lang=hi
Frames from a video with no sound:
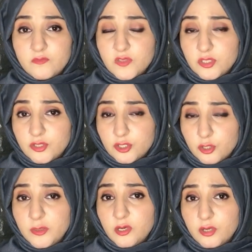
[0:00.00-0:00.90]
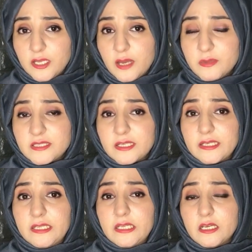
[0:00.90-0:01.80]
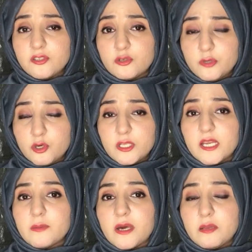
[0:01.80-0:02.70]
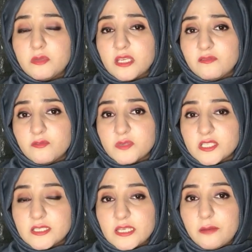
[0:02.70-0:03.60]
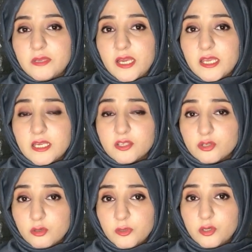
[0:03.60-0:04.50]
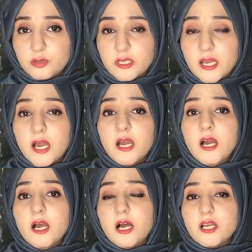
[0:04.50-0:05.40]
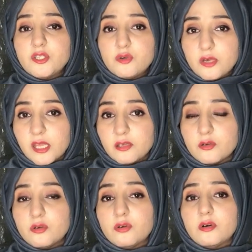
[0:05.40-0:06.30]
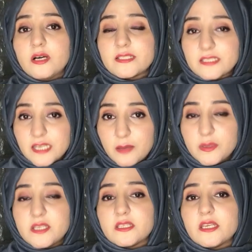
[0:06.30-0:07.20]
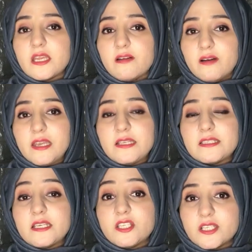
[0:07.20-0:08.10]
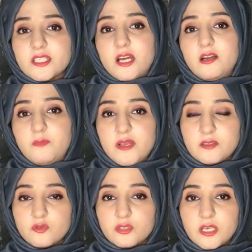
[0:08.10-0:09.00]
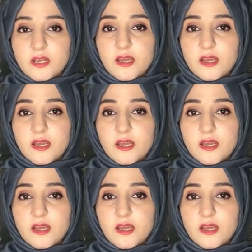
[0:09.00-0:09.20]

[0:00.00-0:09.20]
जनूबी कोरिया बेसिकली जनूबी कोरिया के बारे में ये इन्फॉर्मेशन सामने आई है कि जनूबी कोरिया यूक्रेन को असला भेजने के हवाले से हिचकिचाहट महसूस कर रहा